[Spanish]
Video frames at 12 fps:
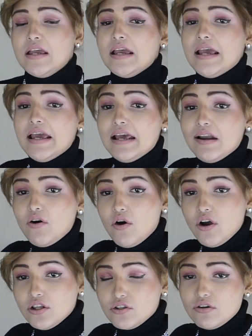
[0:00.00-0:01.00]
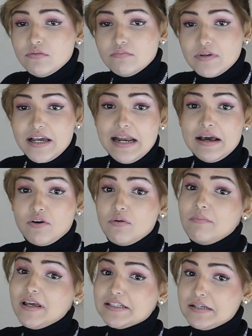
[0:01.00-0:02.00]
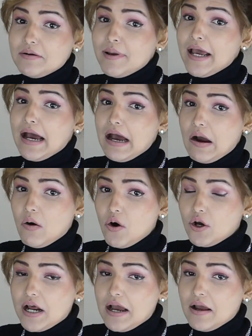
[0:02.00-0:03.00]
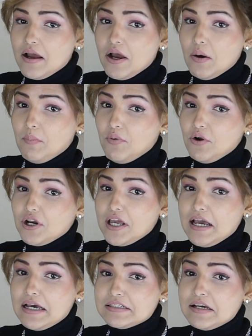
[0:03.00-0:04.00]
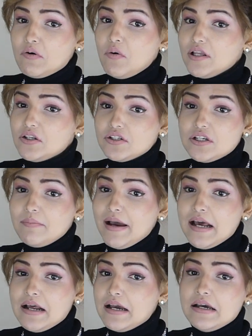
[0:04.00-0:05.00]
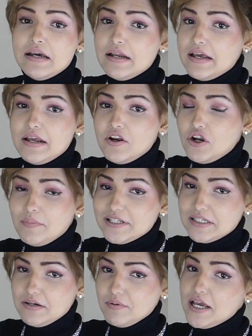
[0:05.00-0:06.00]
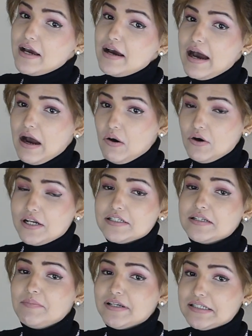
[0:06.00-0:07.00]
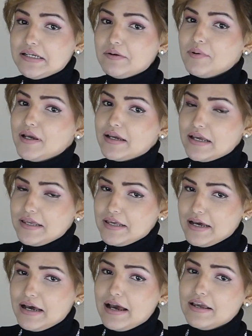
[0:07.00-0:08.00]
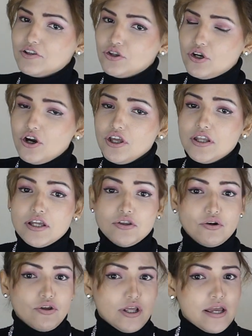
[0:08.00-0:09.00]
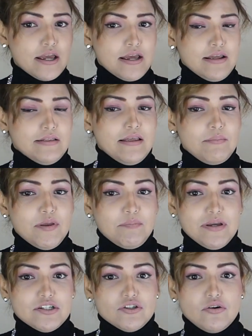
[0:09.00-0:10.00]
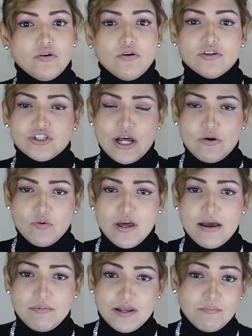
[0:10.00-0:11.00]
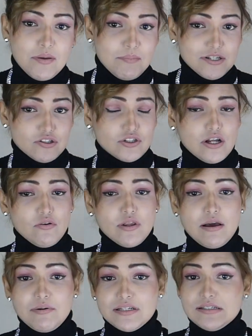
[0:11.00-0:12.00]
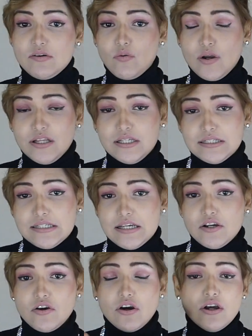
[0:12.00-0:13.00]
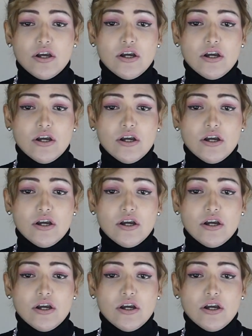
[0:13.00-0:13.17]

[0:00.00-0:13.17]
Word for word: El otro, claro, me sirve ahora, porque hace cuatro semanas eh, no me servía. Ahora sí me sirve, que ya estoy dentro de, de mi peso saludable. Mi peso saludable es 55